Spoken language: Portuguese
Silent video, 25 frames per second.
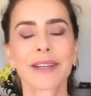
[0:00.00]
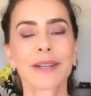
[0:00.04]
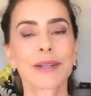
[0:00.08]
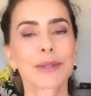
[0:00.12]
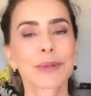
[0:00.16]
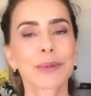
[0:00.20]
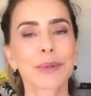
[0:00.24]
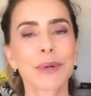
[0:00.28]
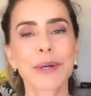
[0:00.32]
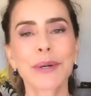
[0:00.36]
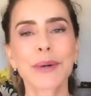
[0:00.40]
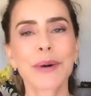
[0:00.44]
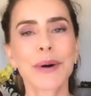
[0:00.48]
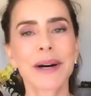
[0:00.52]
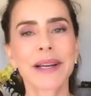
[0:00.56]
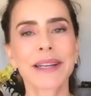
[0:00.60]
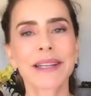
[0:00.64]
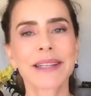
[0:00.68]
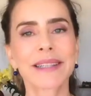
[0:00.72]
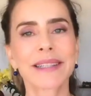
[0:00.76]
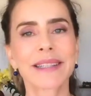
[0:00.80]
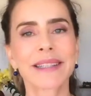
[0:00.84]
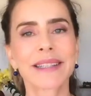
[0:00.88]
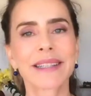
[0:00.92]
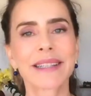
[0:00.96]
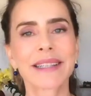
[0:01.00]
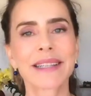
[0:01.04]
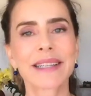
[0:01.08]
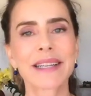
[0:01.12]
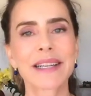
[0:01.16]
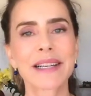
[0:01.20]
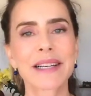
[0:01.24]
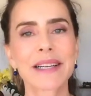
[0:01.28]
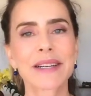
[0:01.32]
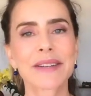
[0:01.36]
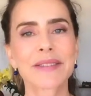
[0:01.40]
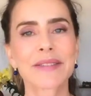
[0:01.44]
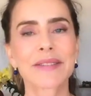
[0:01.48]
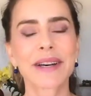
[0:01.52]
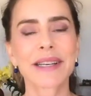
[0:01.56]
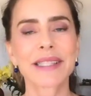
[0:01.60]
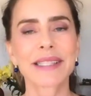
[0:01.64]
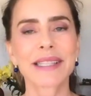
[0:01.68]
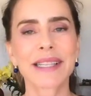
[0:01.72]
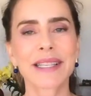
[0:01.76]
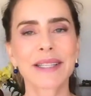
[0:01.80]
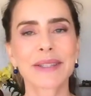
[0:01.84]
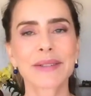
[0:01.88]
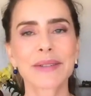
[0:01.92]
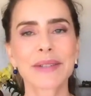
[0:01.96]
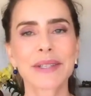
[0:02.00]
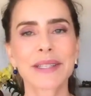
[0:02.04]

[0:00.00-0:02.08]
Eu tô agora fazendo